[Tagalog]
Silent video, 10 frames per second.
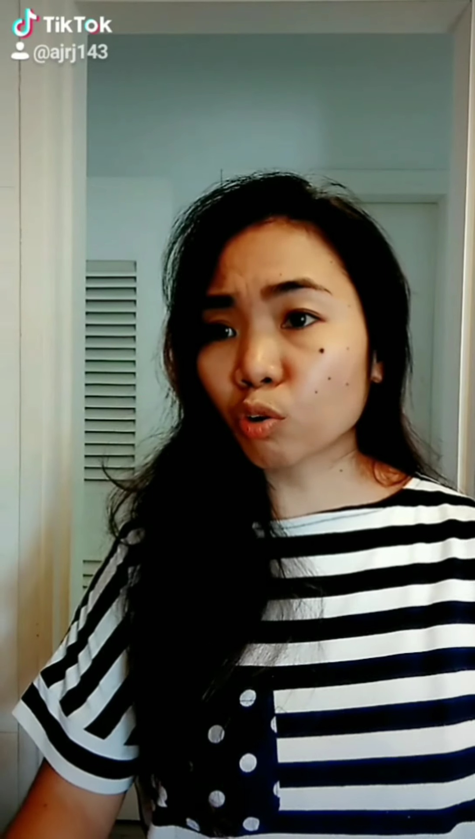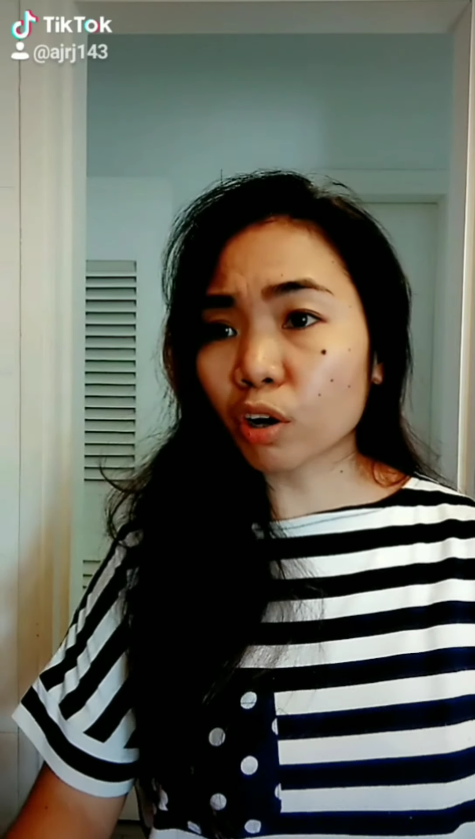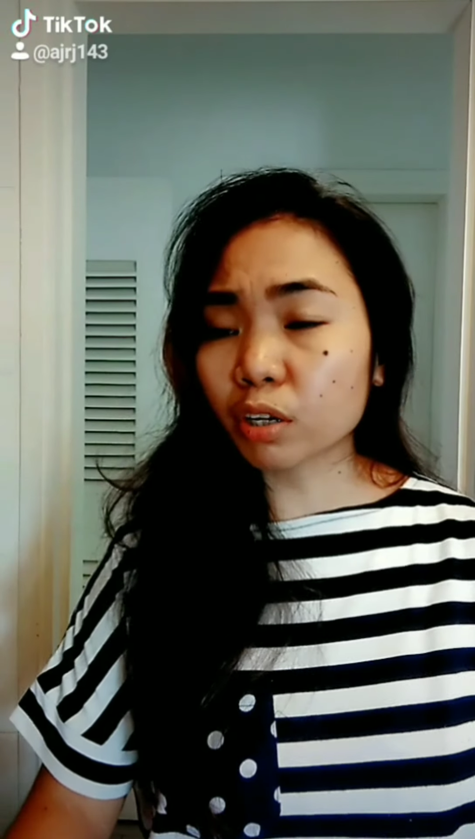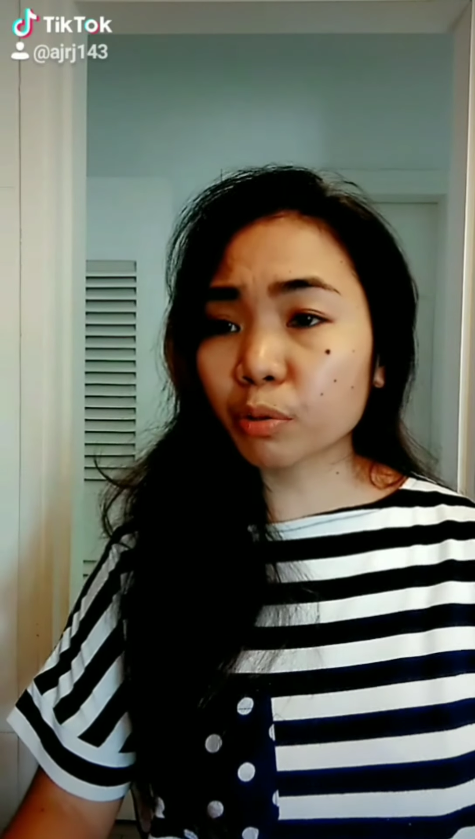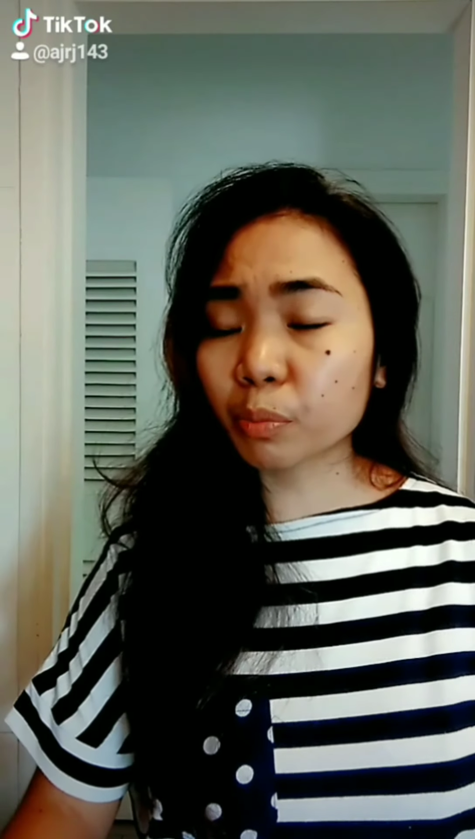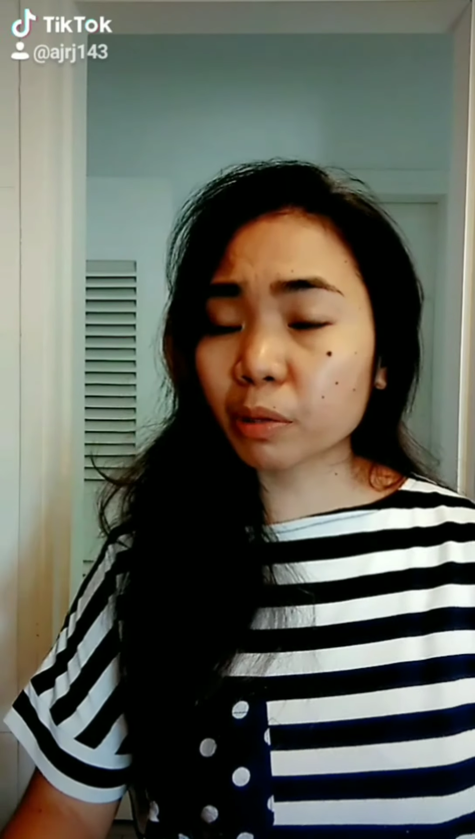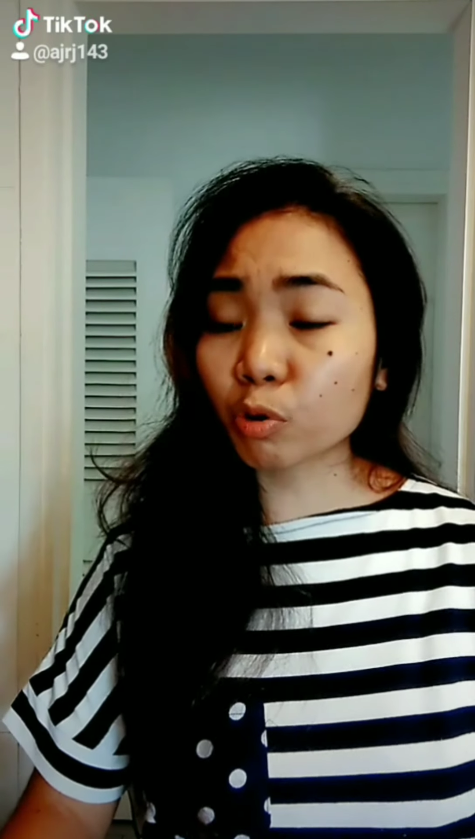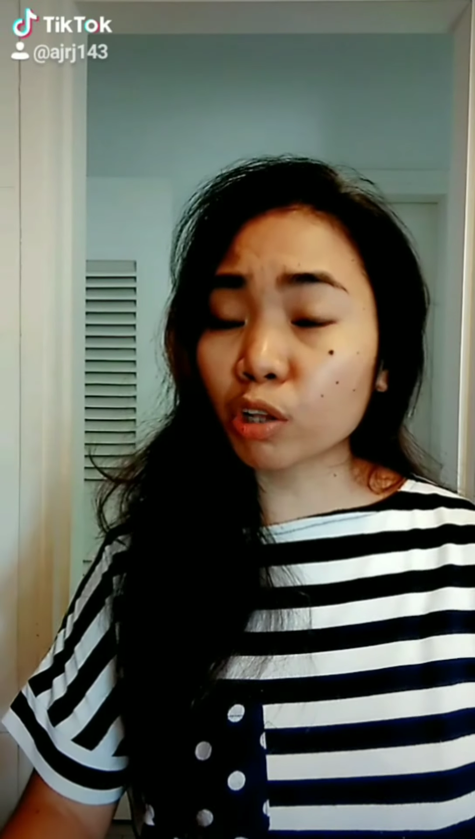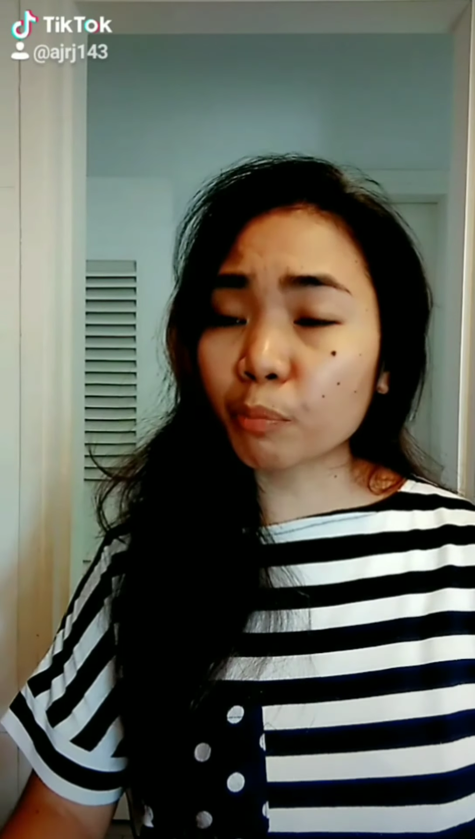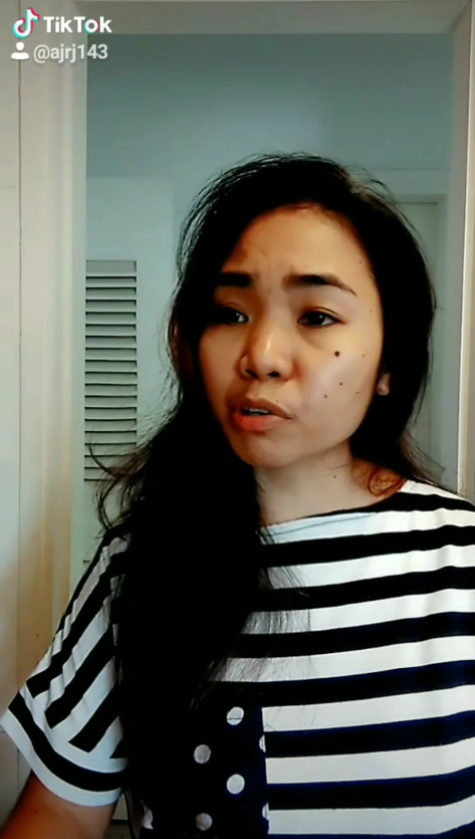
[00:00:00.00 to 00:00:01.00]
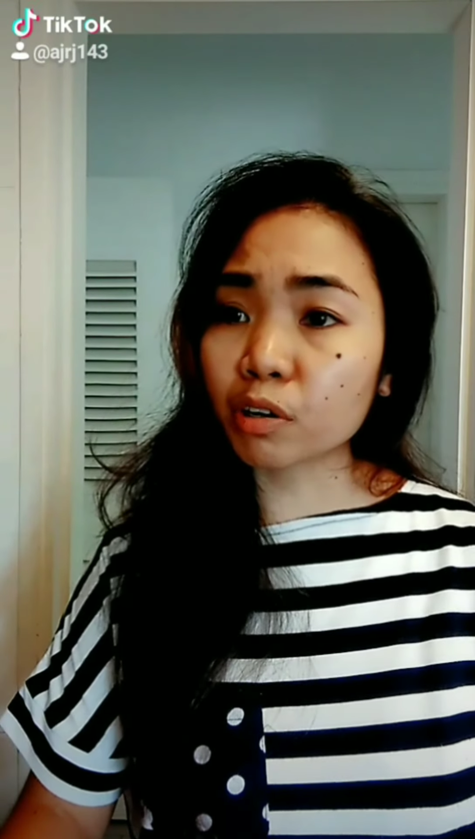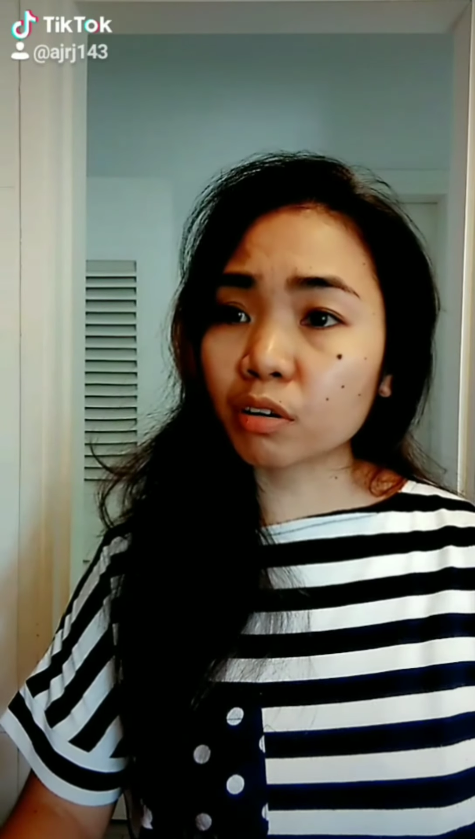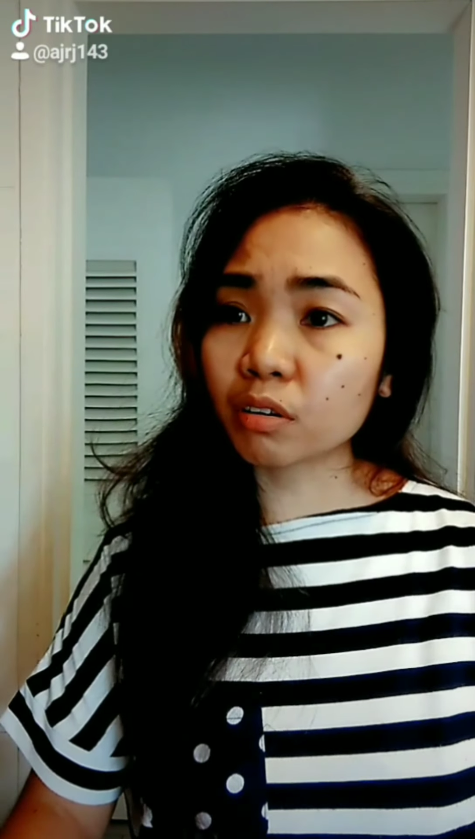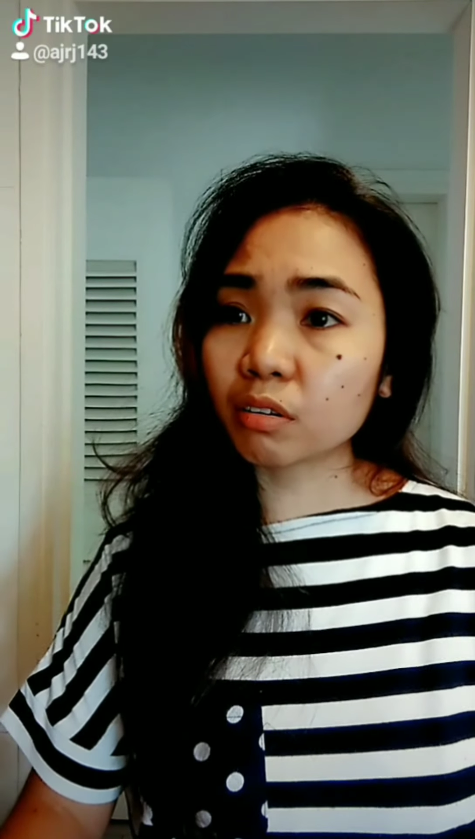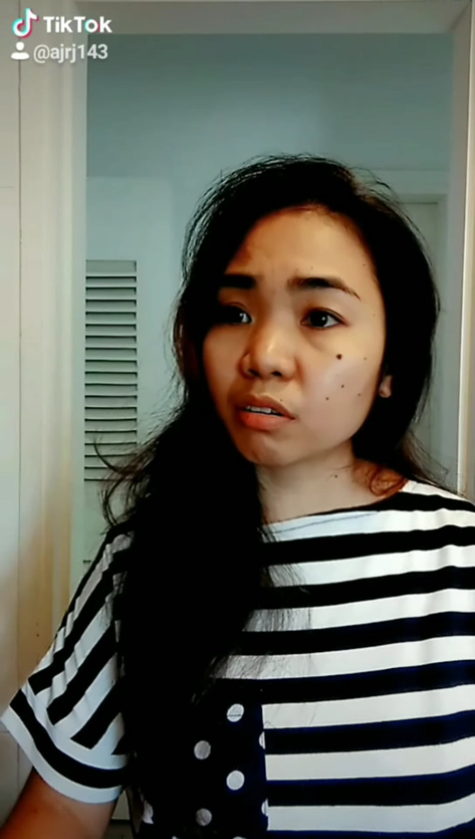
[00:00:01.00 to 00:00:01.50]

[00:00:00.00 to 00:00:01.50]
kung ano yung pagkukulang mo.